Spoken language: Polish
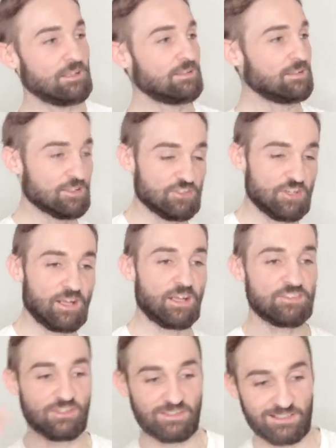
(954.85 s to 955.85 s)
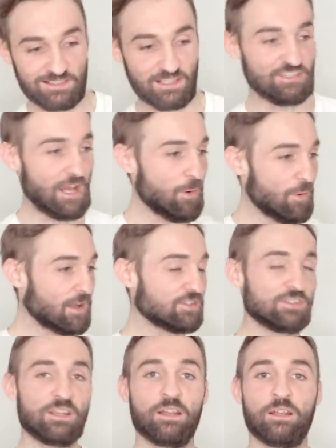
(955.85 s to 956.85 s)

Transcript: Ja nie chcę czekać, ja nie chcę działać.